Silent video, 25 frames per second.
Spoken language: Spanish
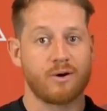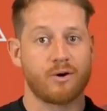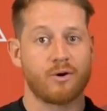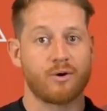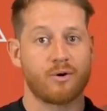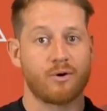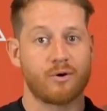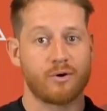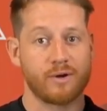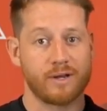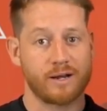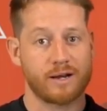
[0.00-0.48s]

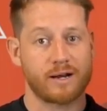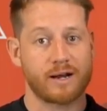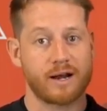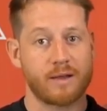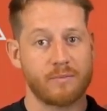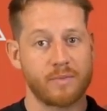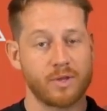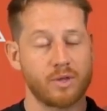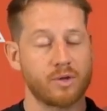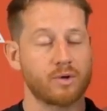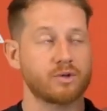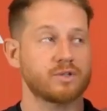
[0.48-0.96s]
o ir
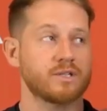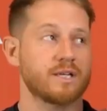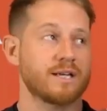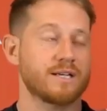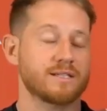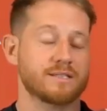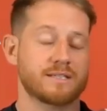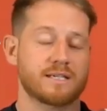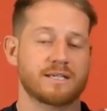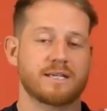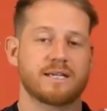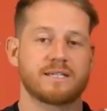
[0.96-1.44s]
rápidos,
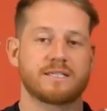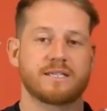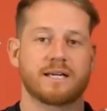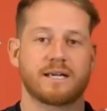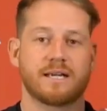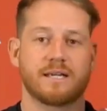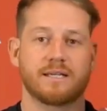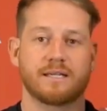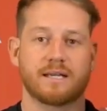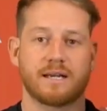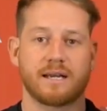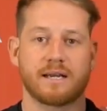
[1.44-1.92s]
esta es la
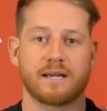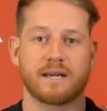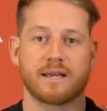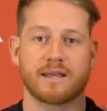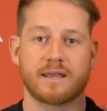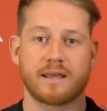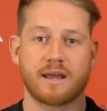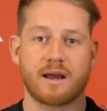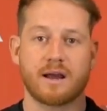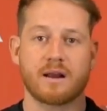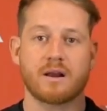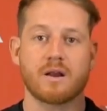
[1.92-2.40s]
chaqueta
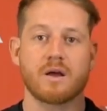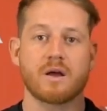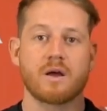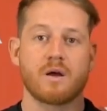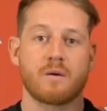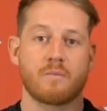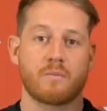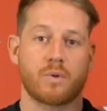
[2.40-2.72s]
ideal,